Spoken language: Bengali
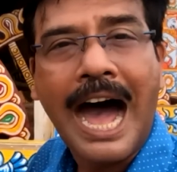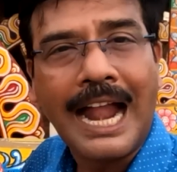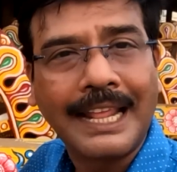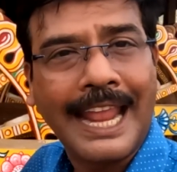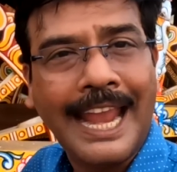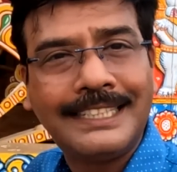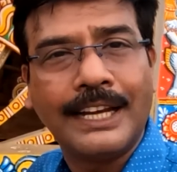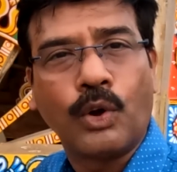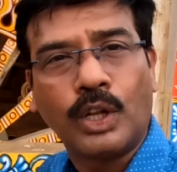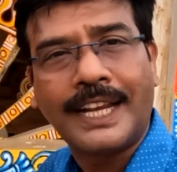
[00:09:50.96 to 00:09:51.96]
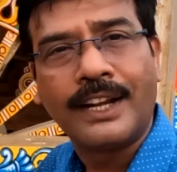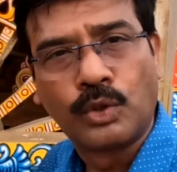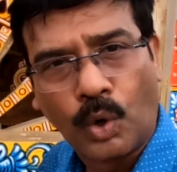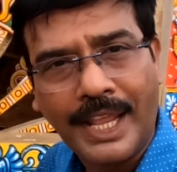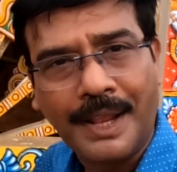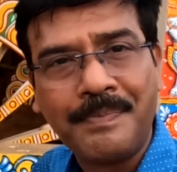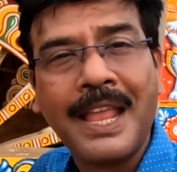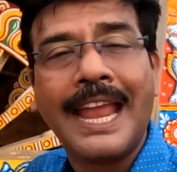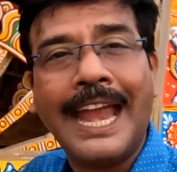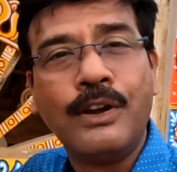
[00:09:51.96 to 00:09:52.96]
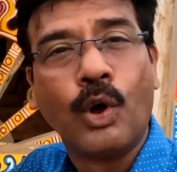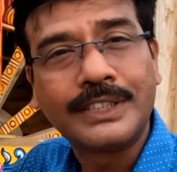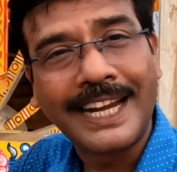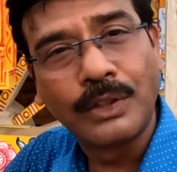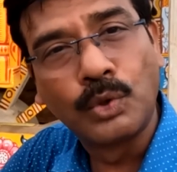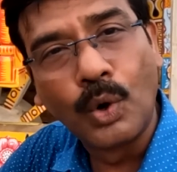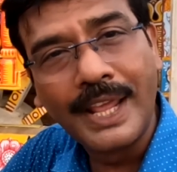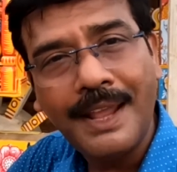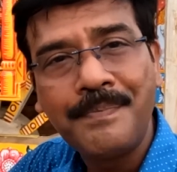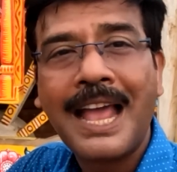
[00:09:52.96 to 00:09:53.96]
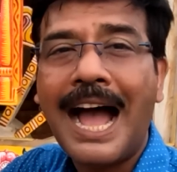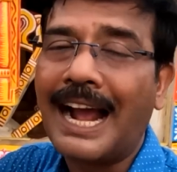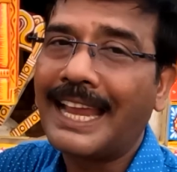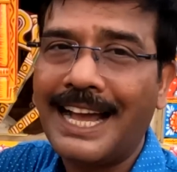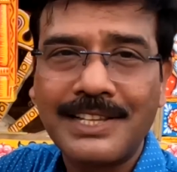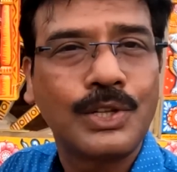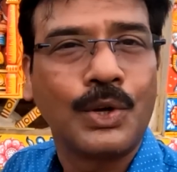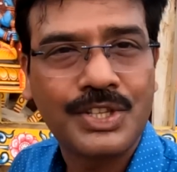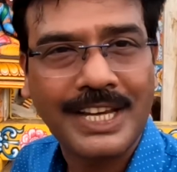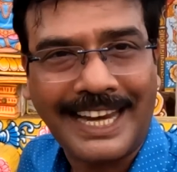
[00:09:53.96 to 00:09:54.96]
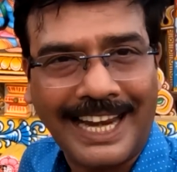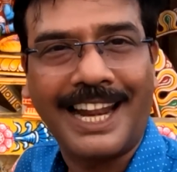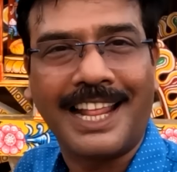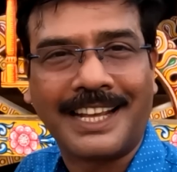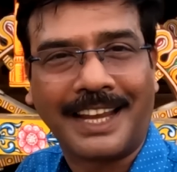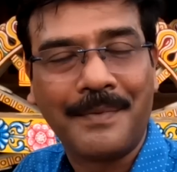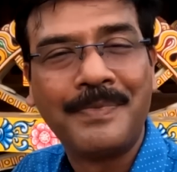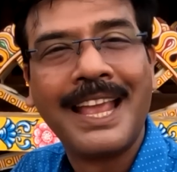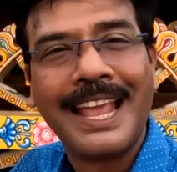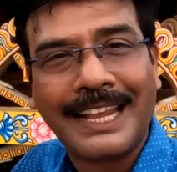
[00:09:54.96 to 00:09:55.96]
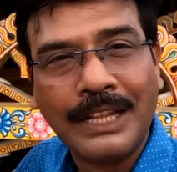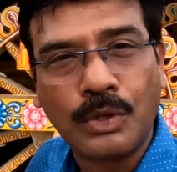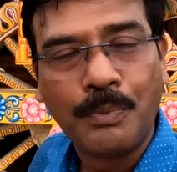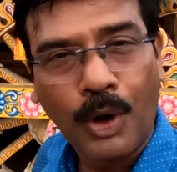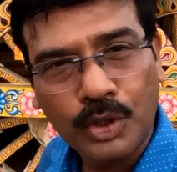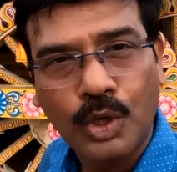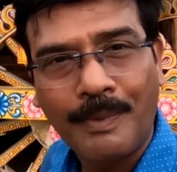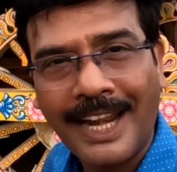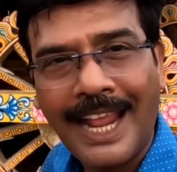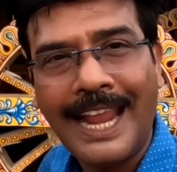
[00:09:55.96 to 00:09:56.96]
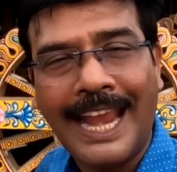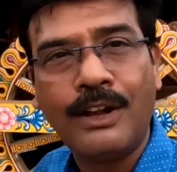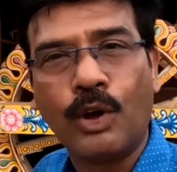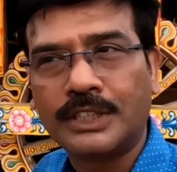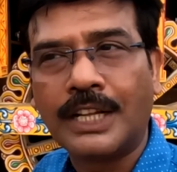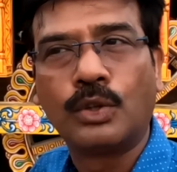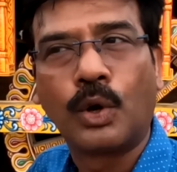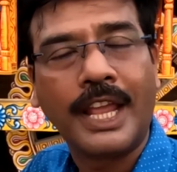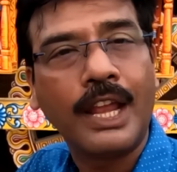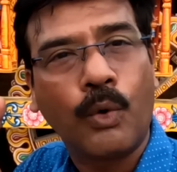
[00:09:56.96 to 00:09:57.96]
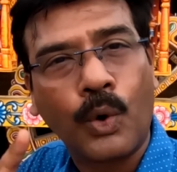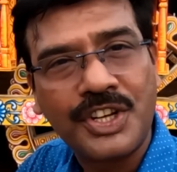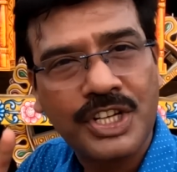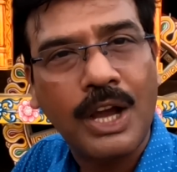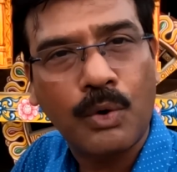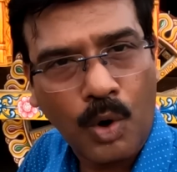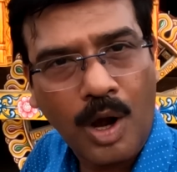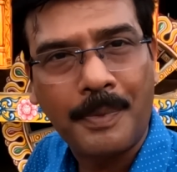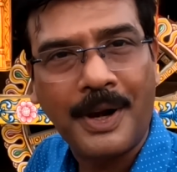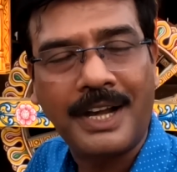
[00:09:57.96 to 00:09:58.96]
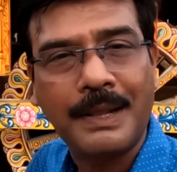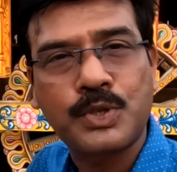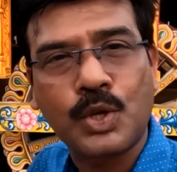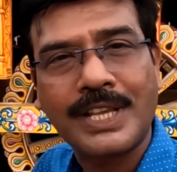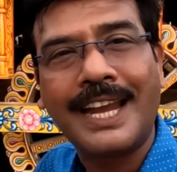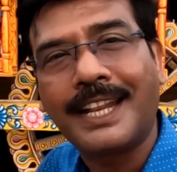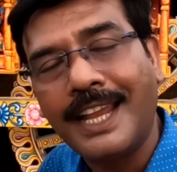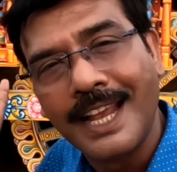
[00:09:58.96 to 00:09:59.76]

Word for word: আর এই যে রথের দড়ি এই রথের দড়ি আগে আসতে হচ্ছে কেরালা থেকে কিন্তু বর্তমানে এই রথের দড়ি ওড়িশা কোঅপারেটিভ সোসাইটি